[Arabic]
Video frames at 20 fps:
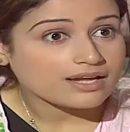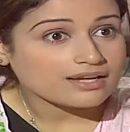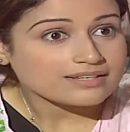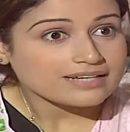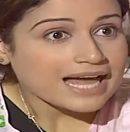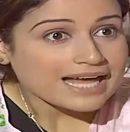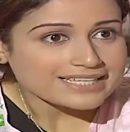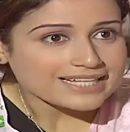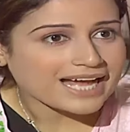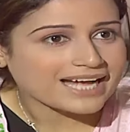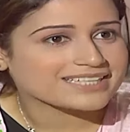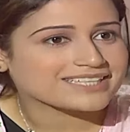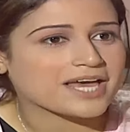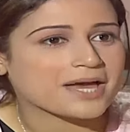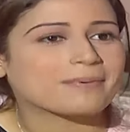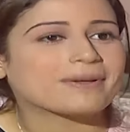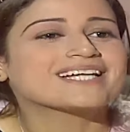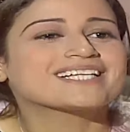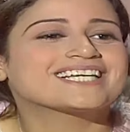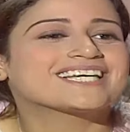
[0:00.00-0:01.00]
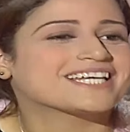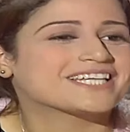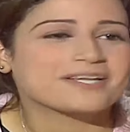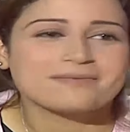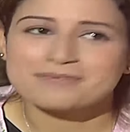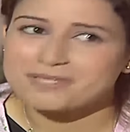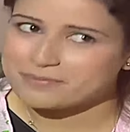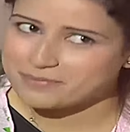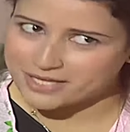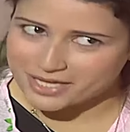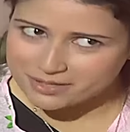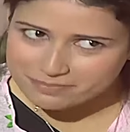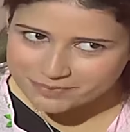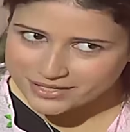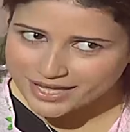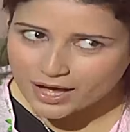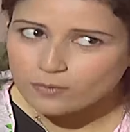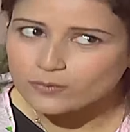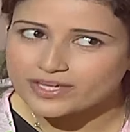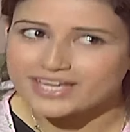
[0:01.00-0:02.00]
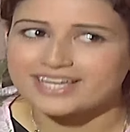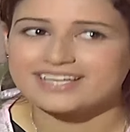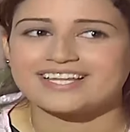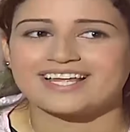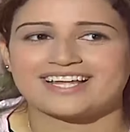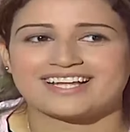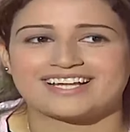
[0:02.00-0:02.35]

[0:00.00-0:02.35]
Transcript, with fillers: لا يعني يا بختك ان ابنك بيحبك قوي كده